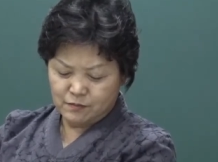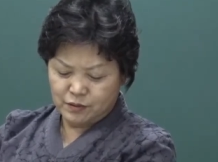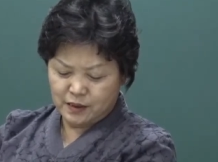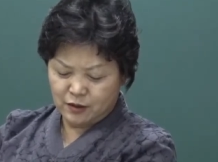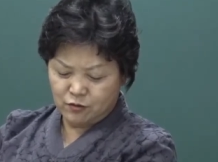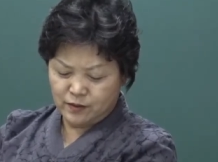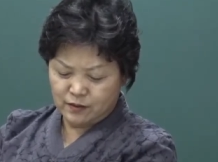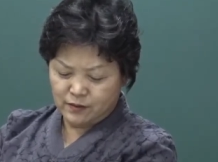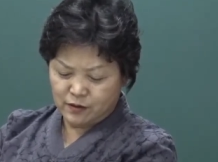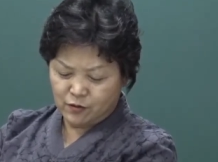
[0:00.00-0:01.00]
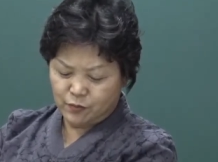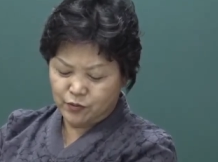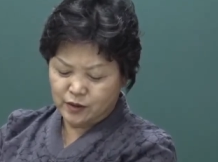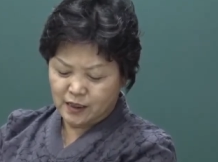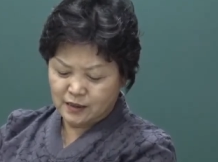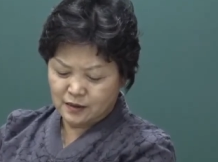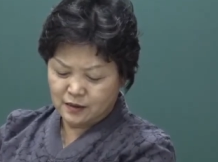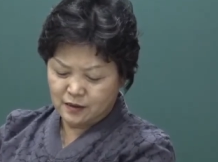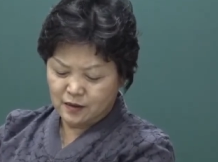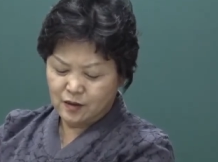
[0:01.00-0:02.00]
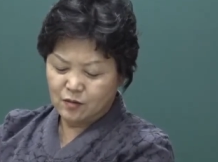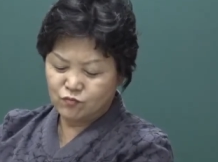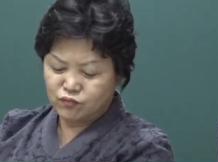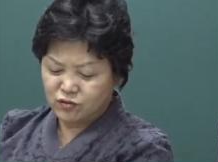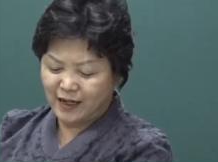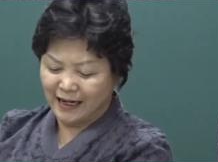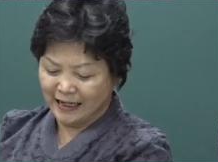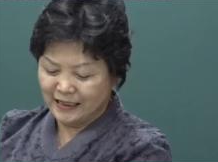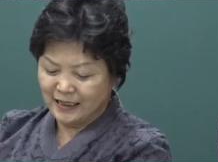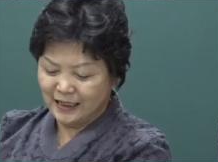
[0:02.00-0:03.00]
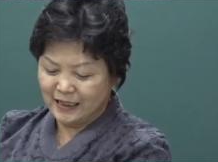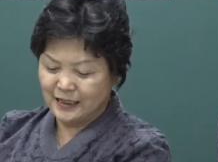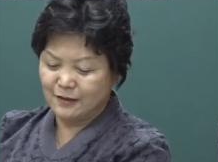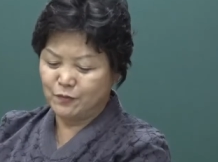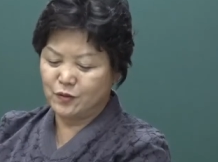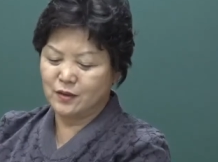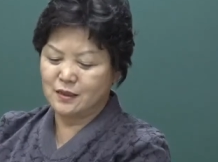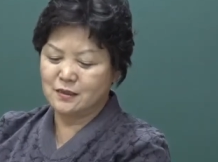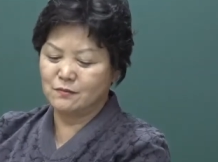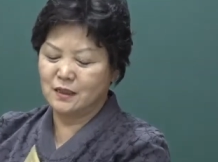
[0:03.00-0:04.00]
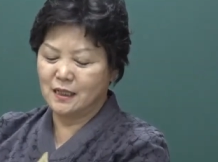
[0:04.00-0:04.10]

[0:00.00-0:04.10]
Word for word: 비라고 발음했고 본의에서는 부라 아니라 이렇게 표현했습니다.